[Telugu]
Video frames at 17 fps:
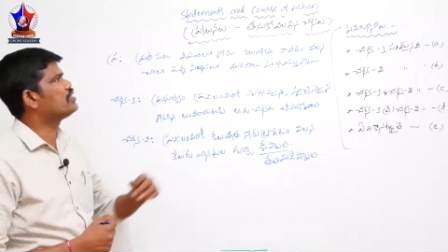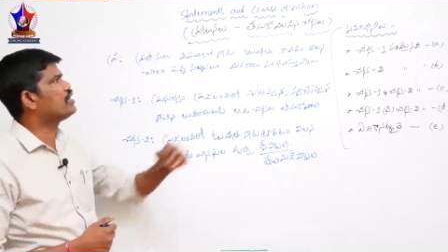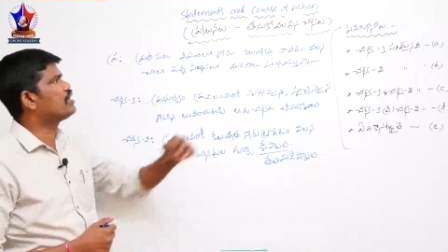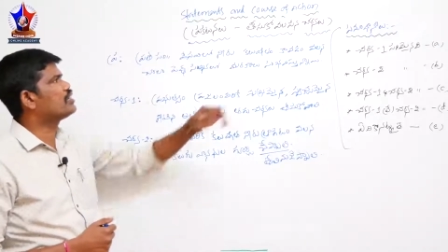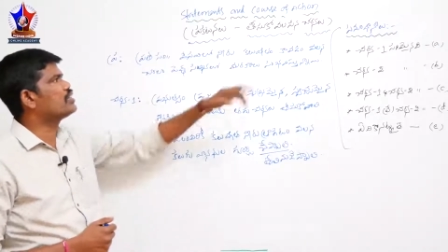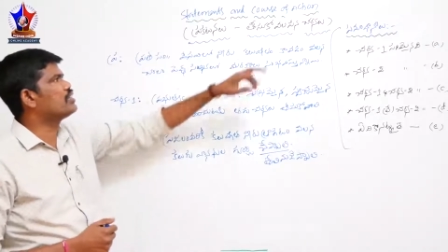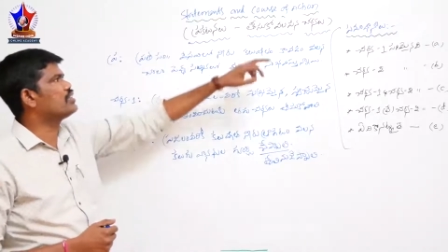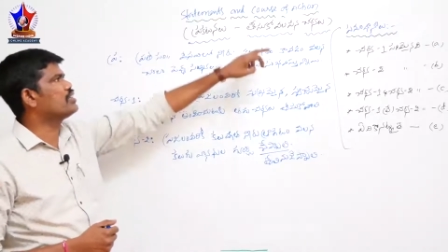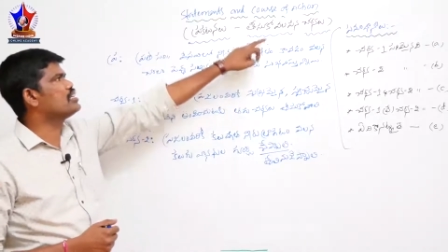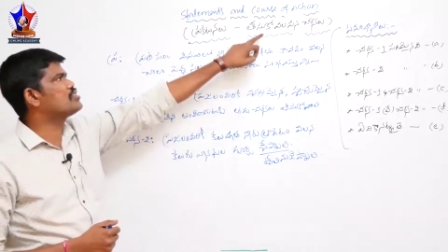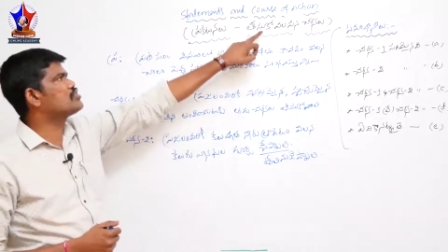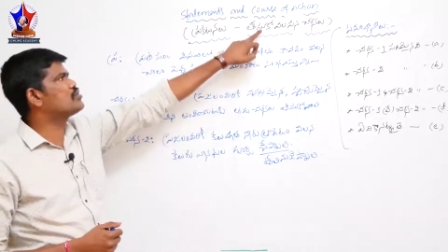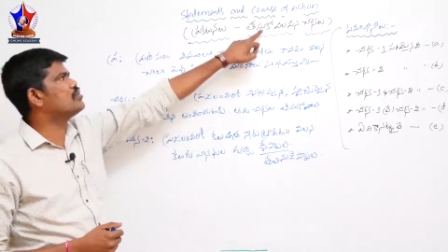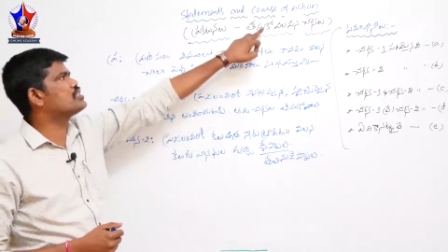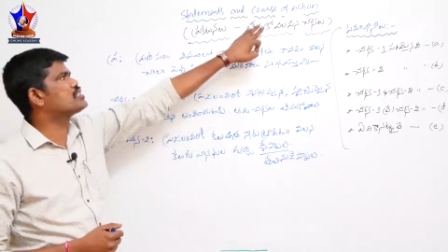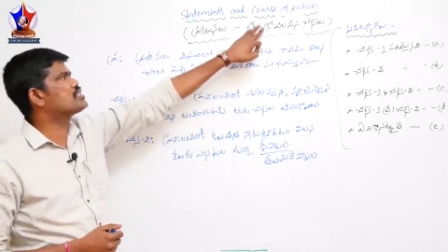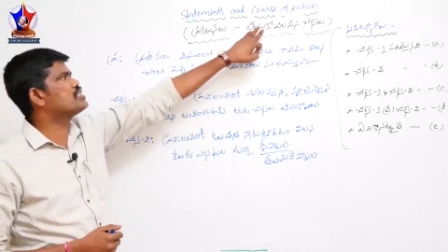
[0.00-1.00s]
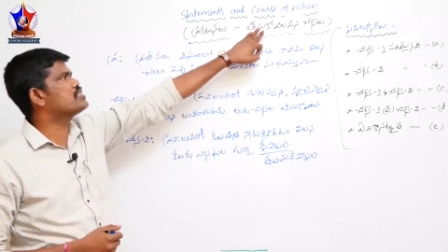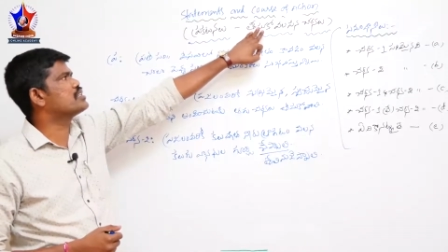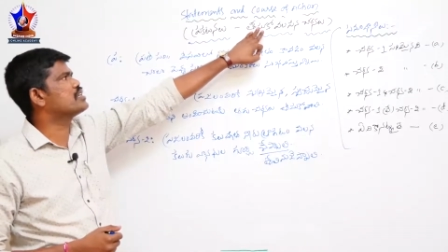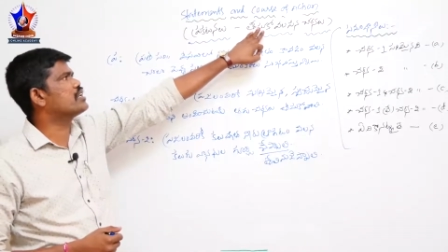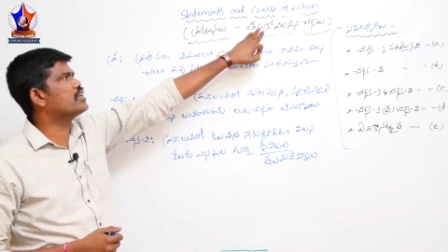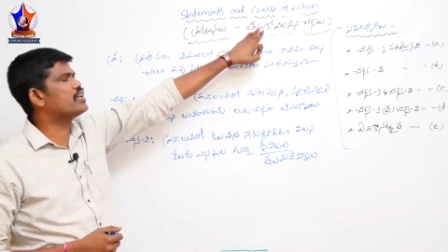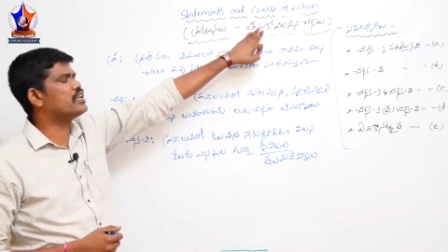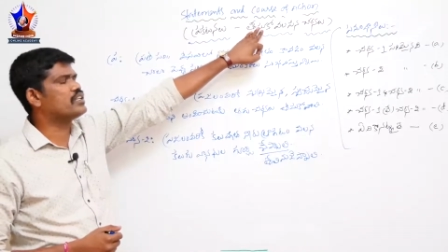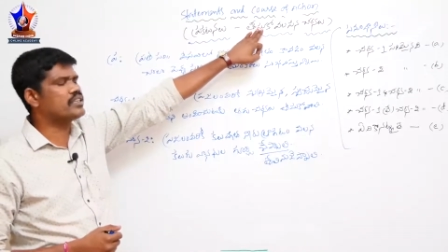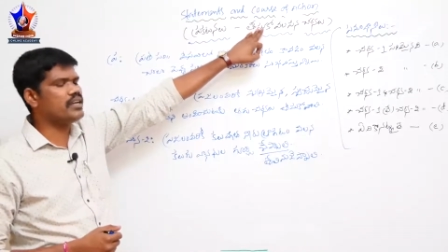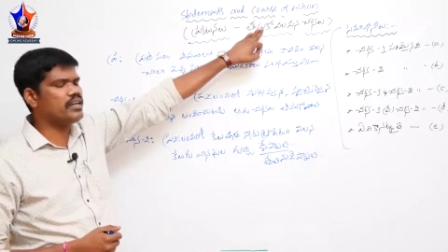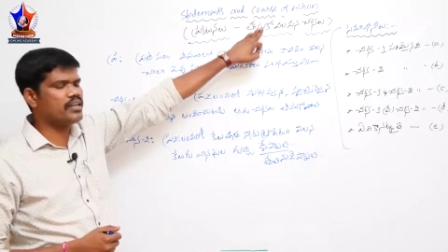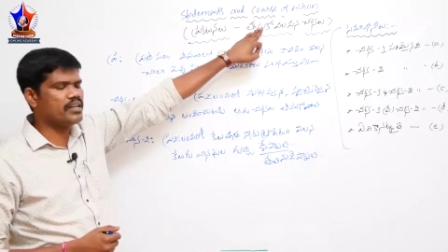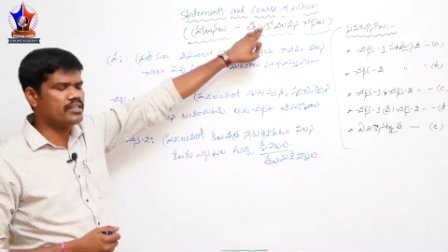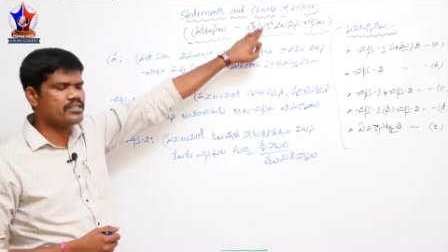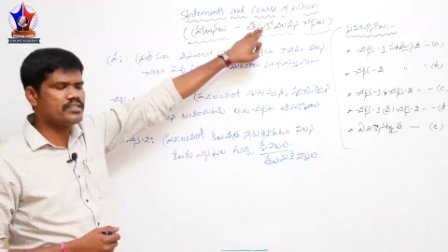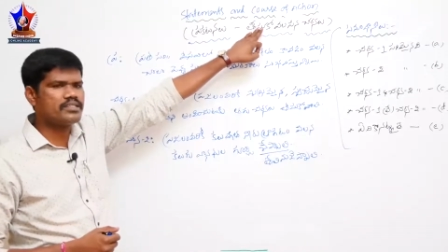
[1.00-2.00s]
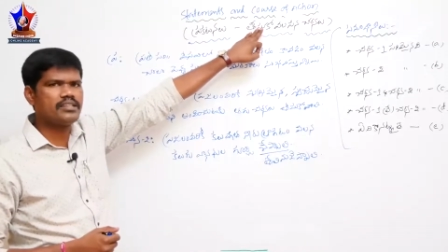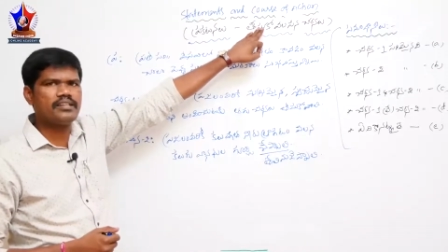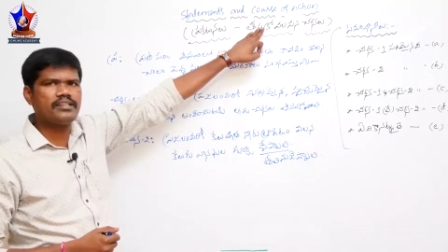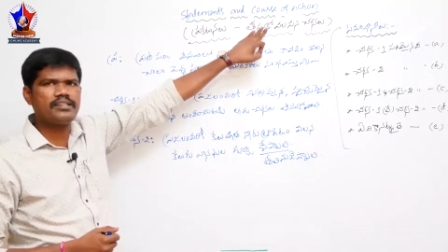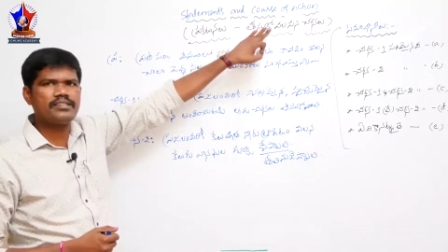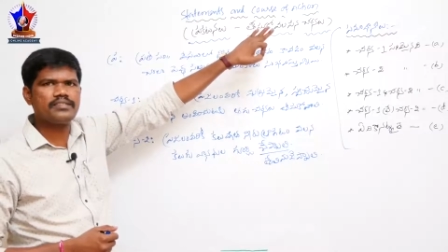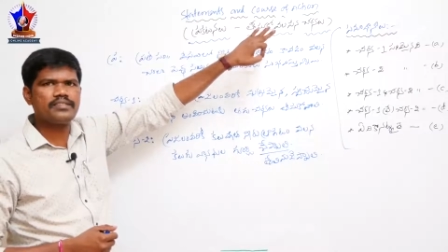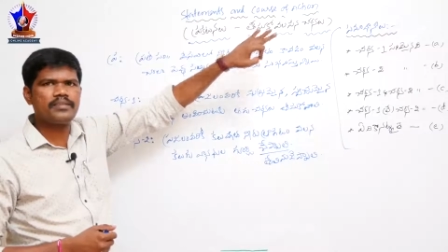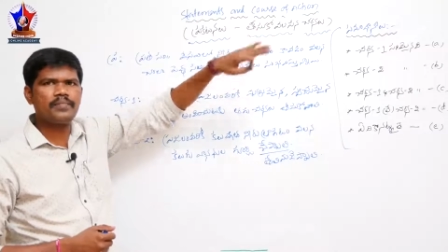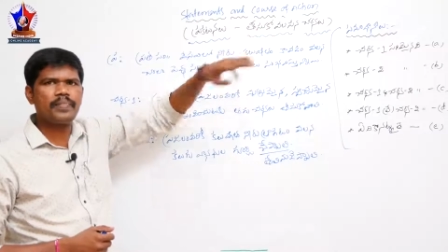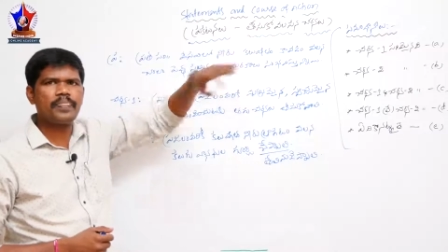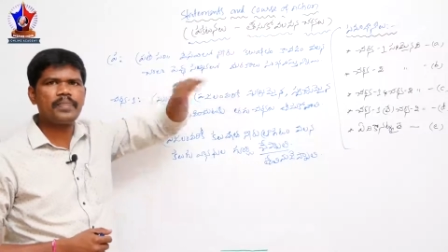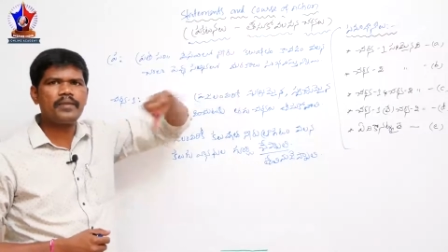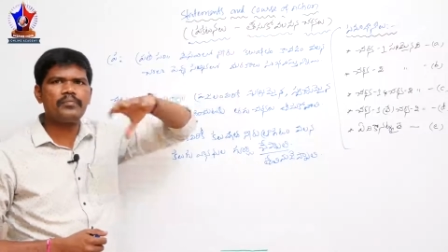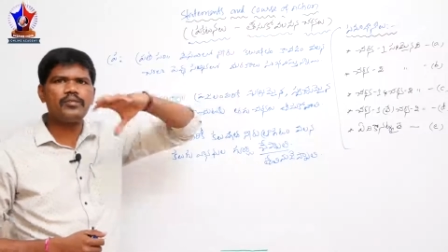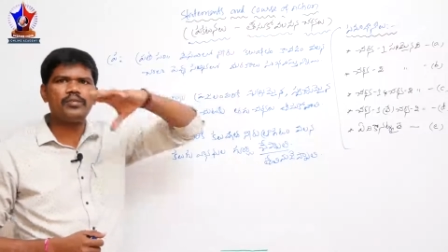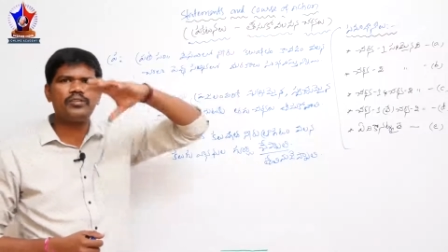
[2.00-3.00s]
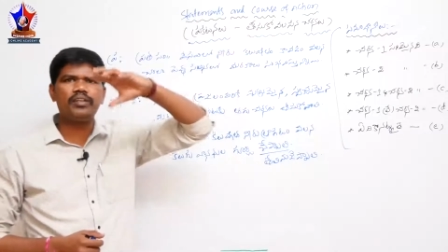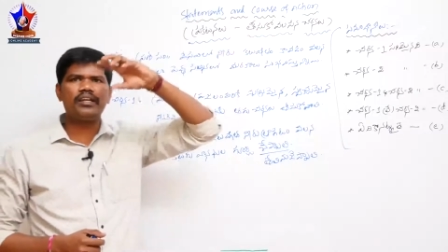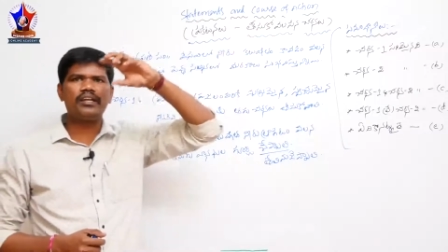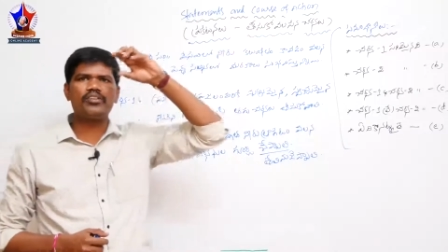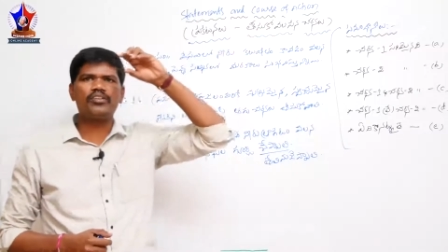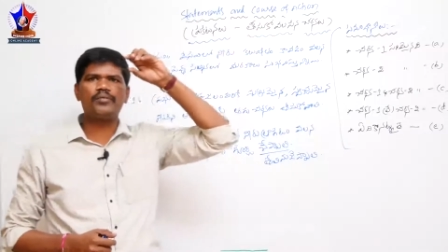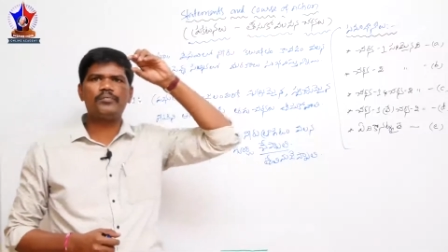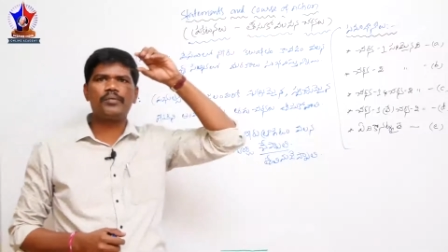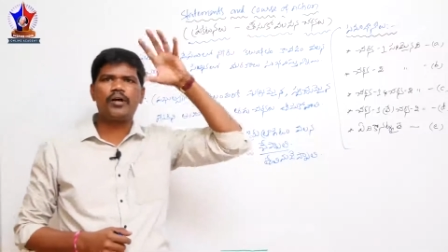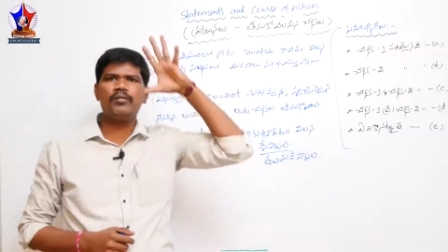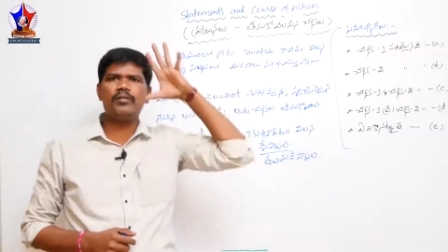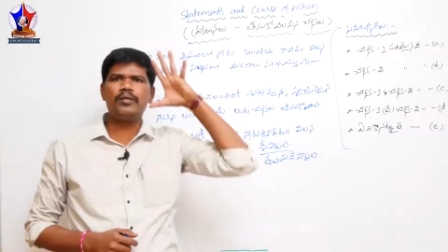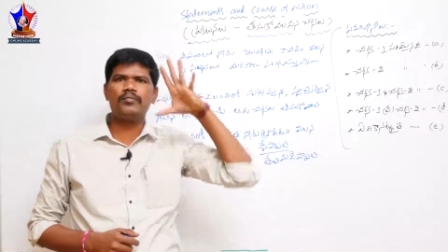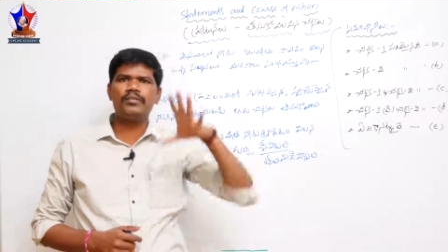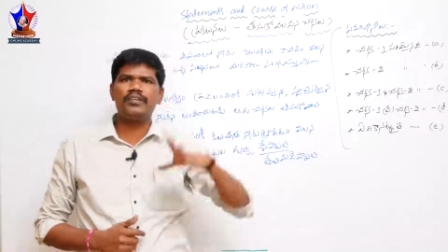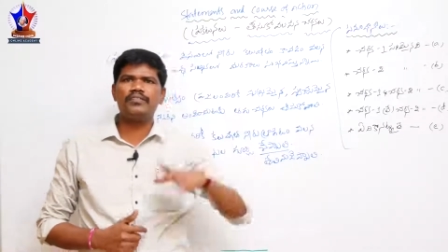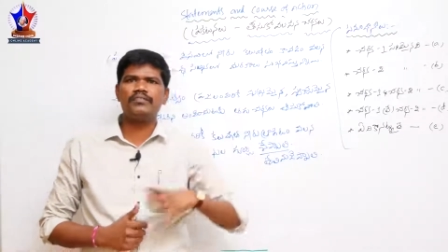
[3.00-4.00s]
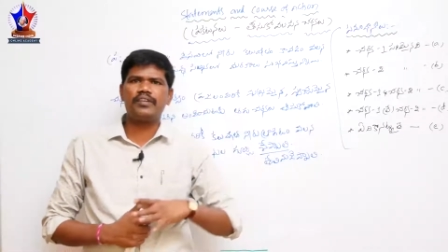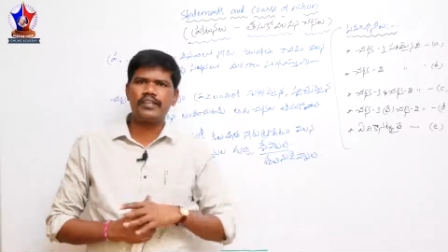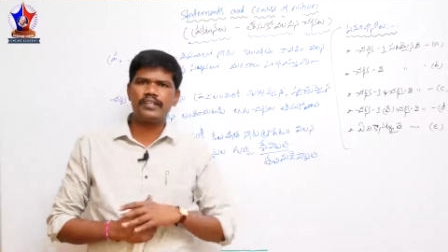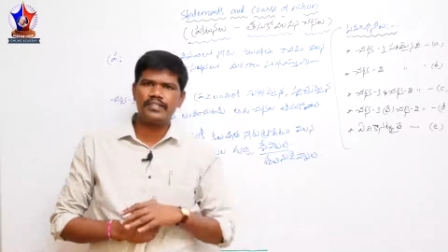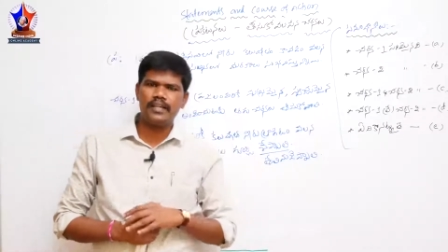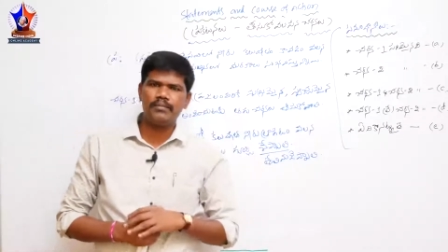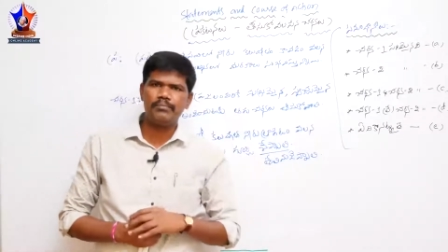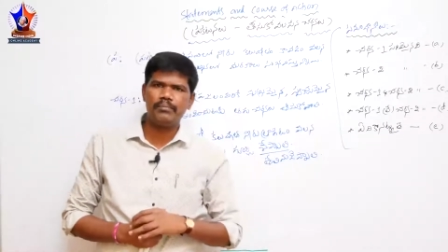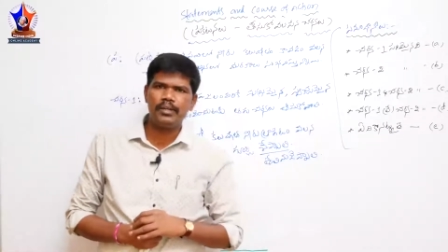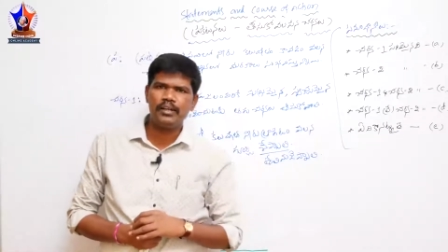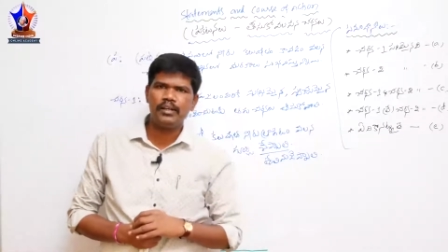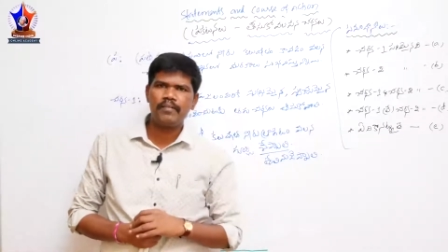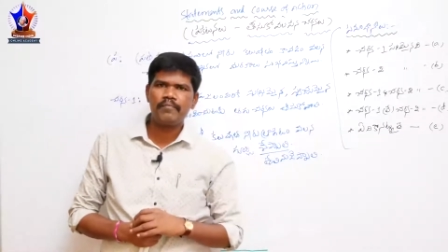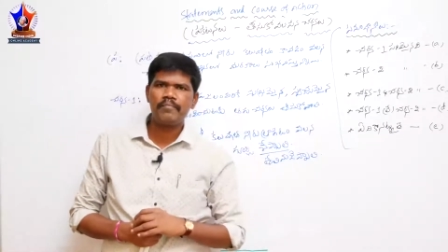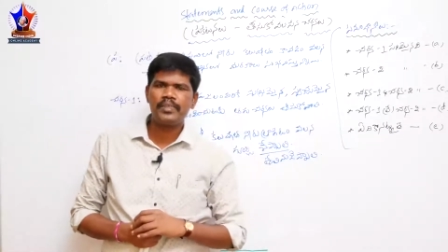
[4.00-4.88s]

దానికి తీసుకోవాల్సిన చర్య కింద కన్సిడర్ చేస్తాం ఇప్పుడు ఒక దగ్గర ఒక ప్రాబ్లం ఉంది ఫర్ ఎగ్జాంపుల్